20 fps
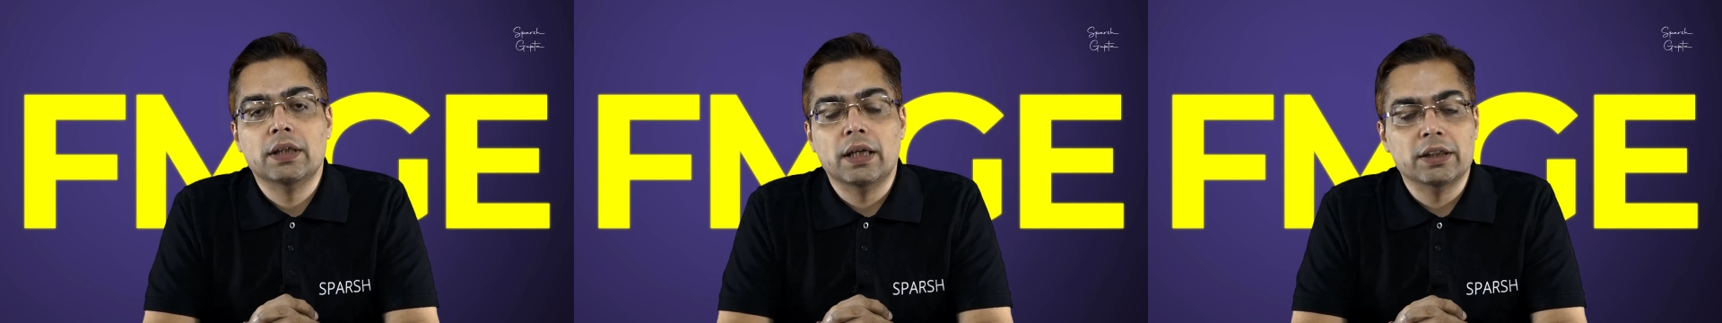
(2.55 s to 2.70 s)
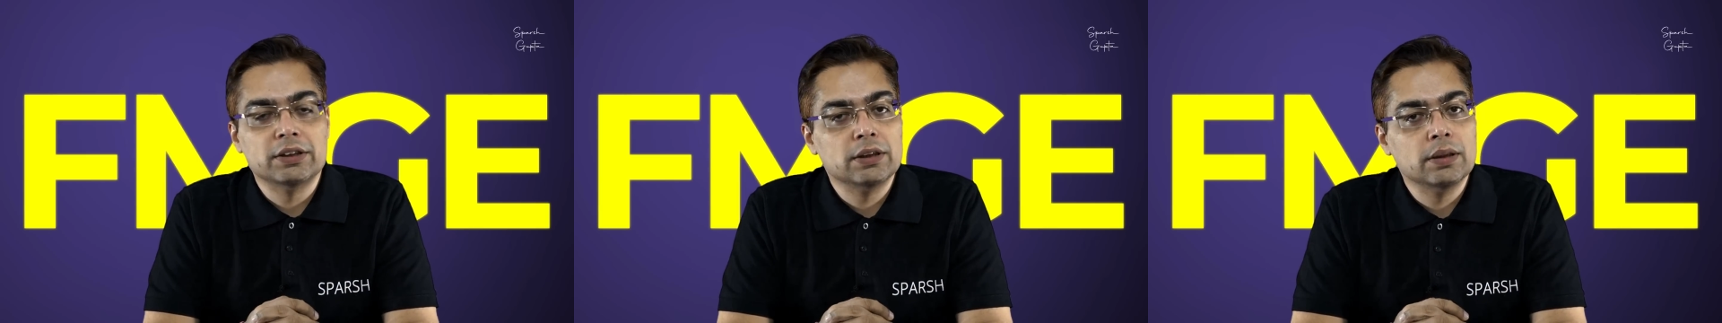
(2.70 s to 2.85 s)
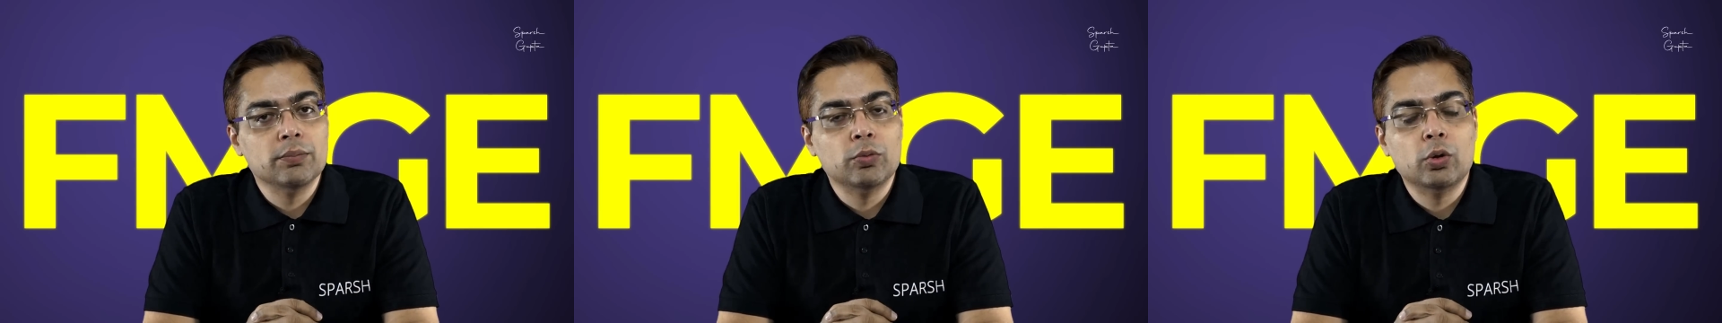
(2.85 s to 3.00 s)

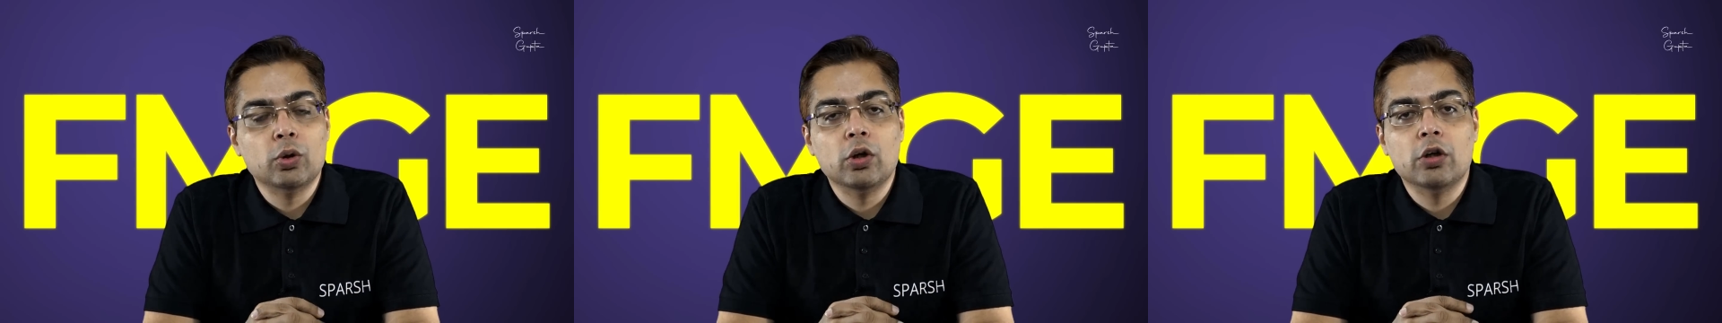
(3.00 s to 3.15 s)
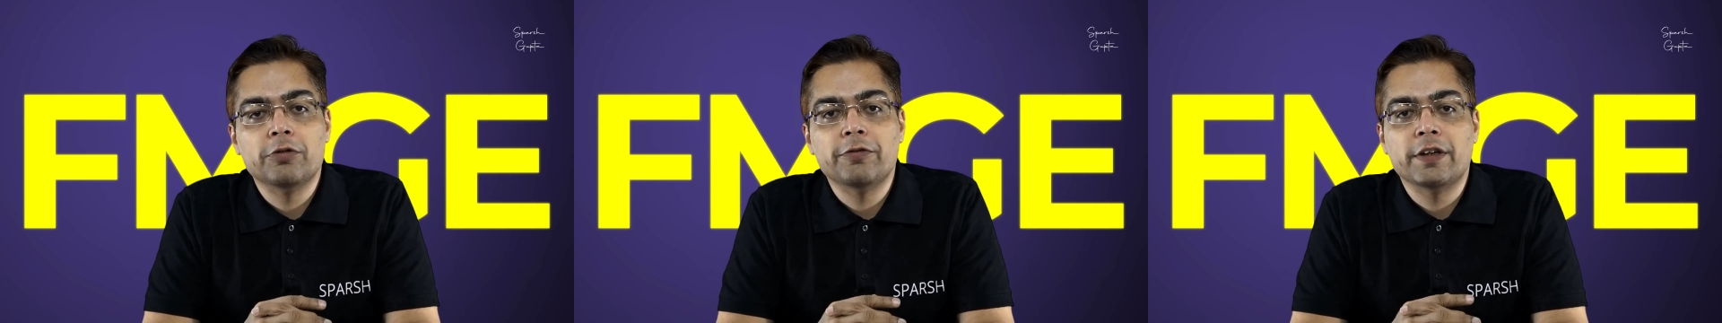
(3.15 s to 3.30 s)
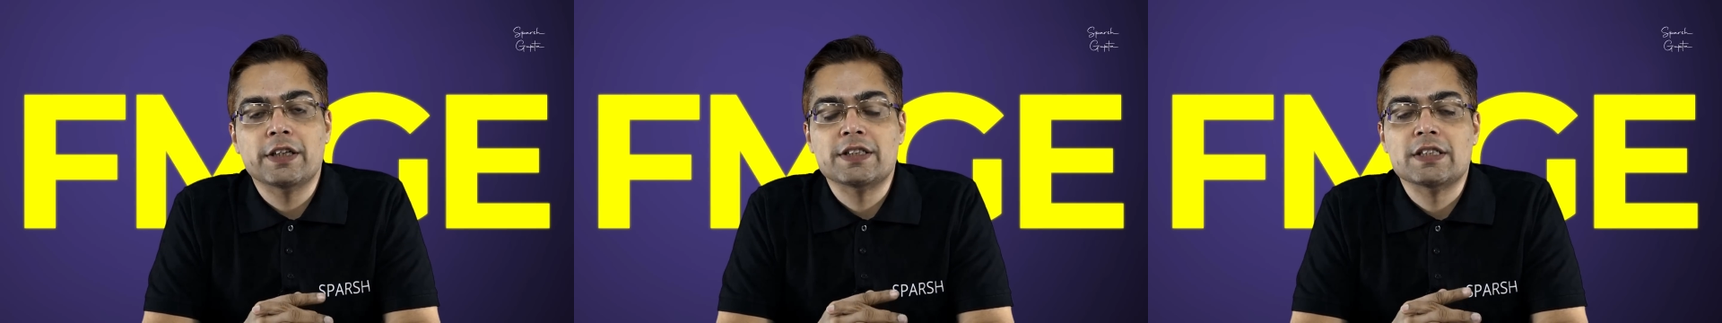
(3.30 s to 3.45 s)
नेशनल बोर्ड
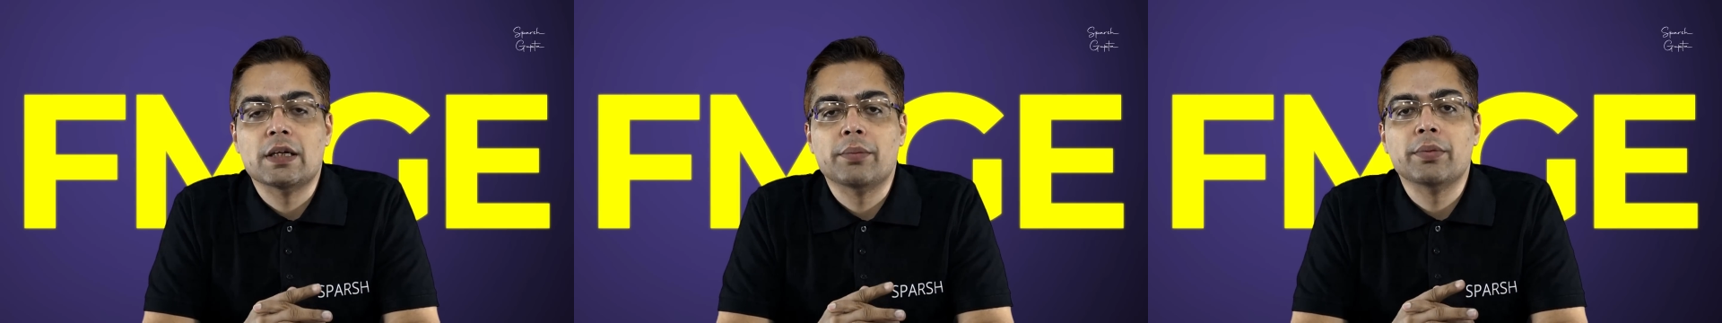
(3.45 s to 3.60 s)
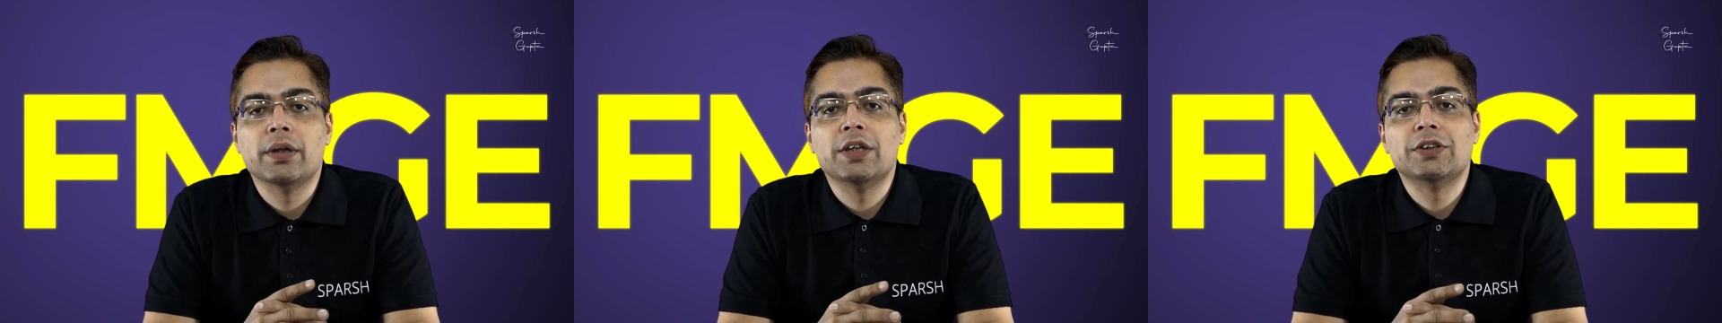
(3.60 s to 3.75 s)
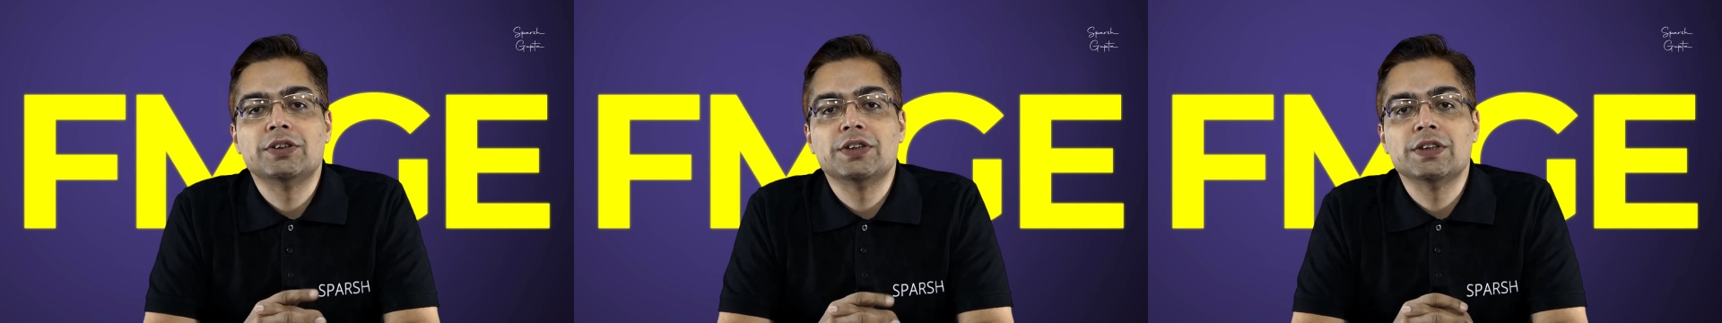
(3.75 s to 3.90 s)
ऑफ
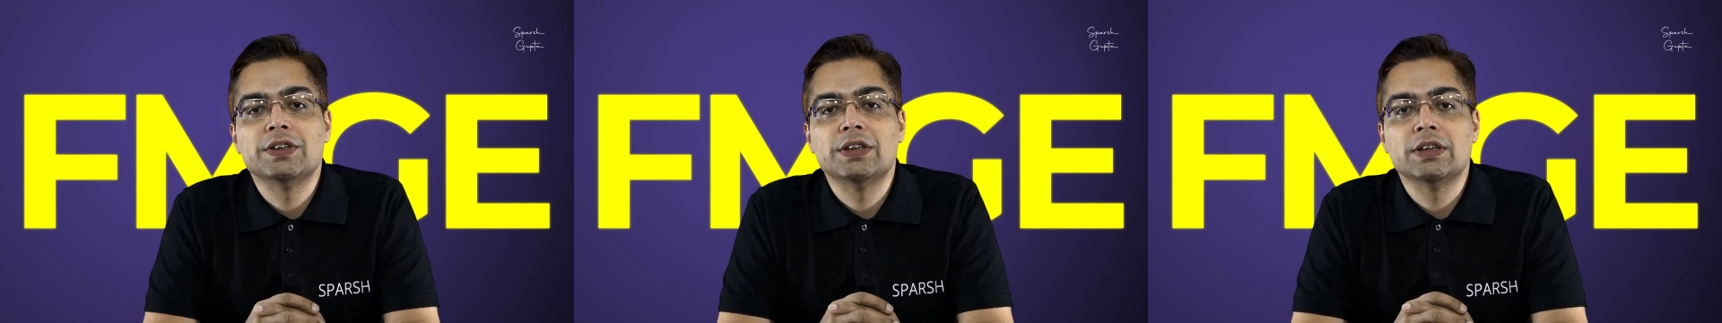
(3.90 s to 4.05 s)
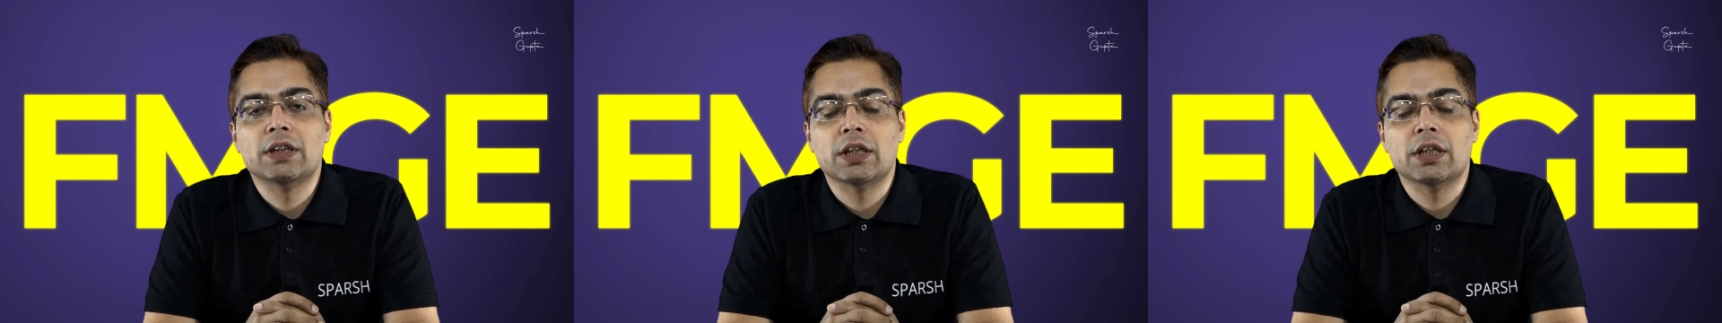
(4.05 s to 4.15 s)
एग्जामिनेशन की